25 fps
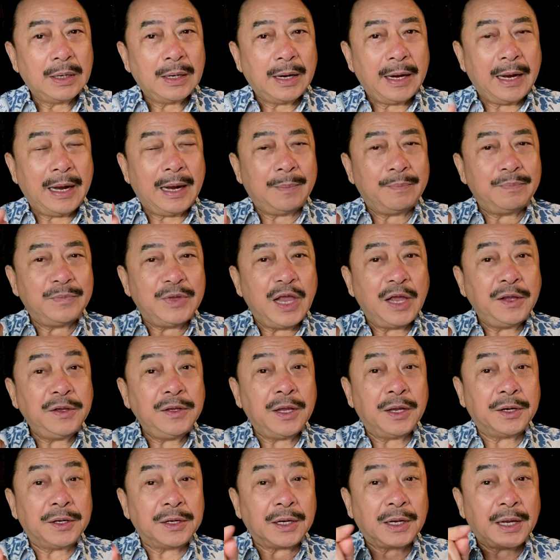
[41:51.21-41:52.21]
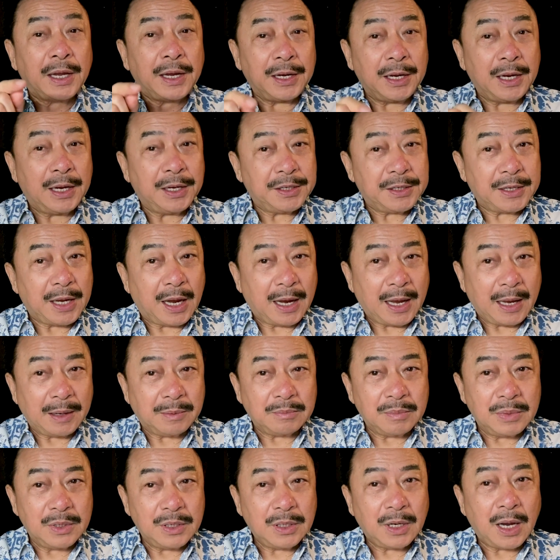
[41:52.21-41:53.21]
em nhớ nhìn kỹ cái chân anh
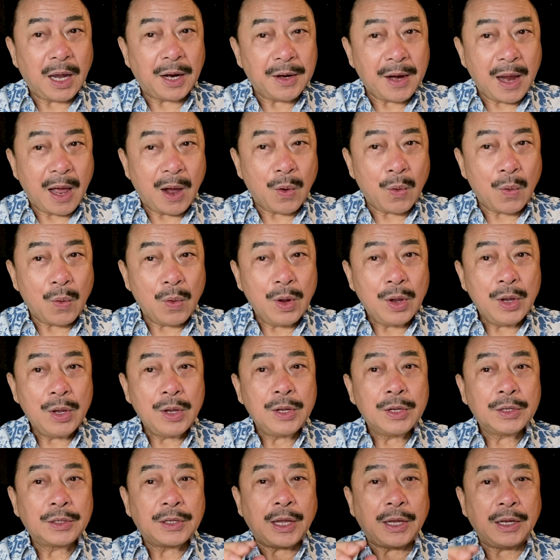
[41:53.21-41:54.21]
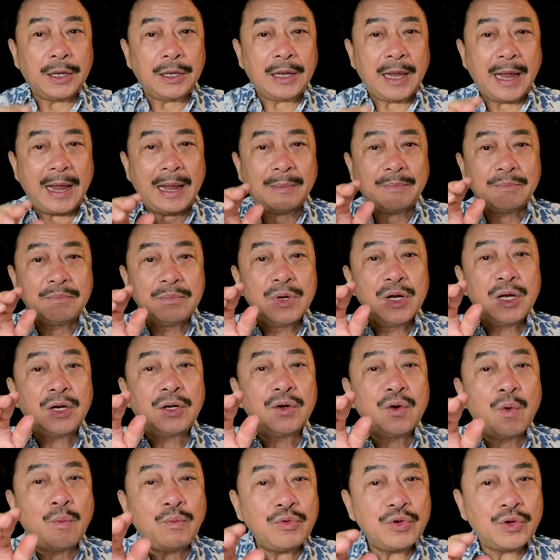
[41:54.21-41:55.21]
bước ở đâu thì em bước
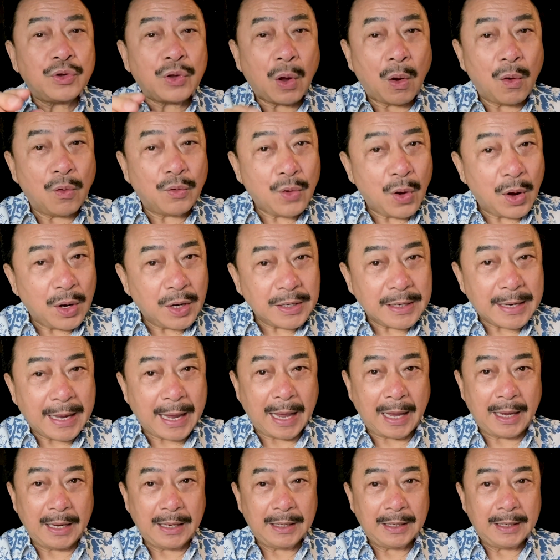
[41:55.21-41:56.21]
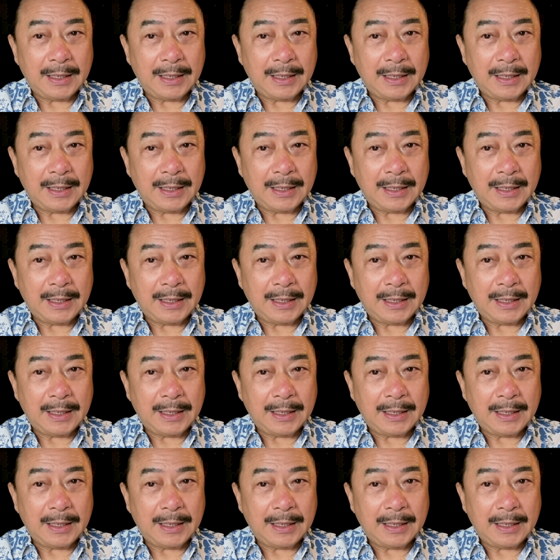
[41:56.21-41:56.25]
đúng chỗ đó nha